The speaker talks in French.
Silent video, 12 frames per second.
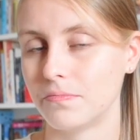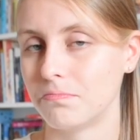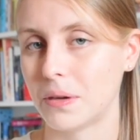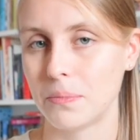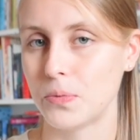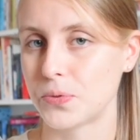
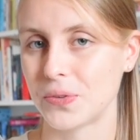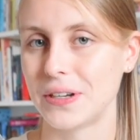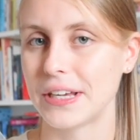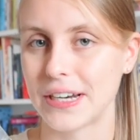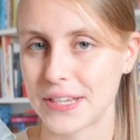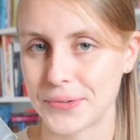pas besoin de
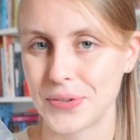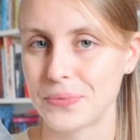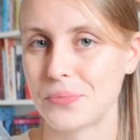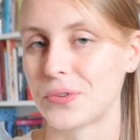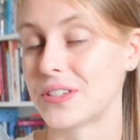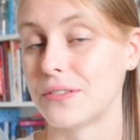lire la suite
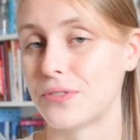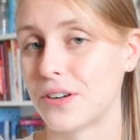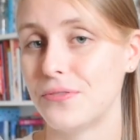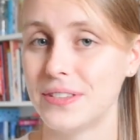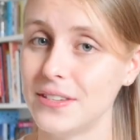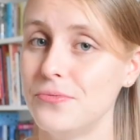pour savoir
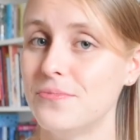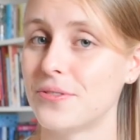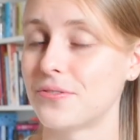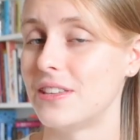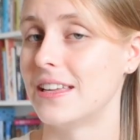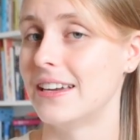le dénouement
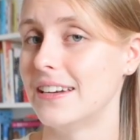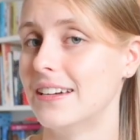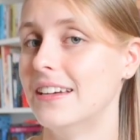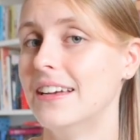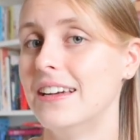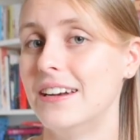final.
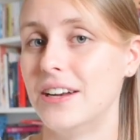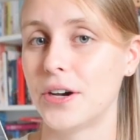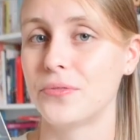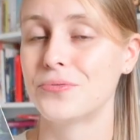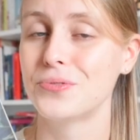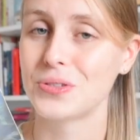
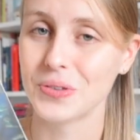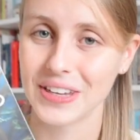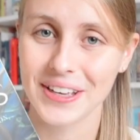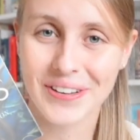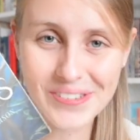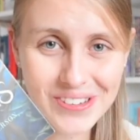Là, vous
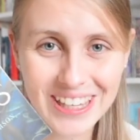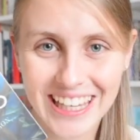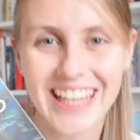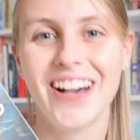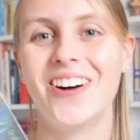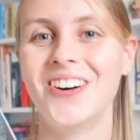serez
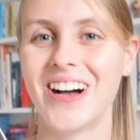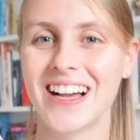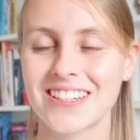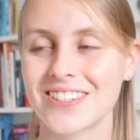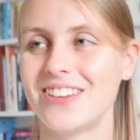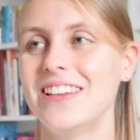conquis en
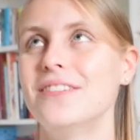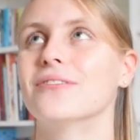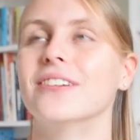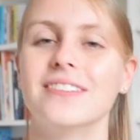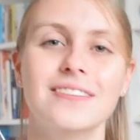un seul livre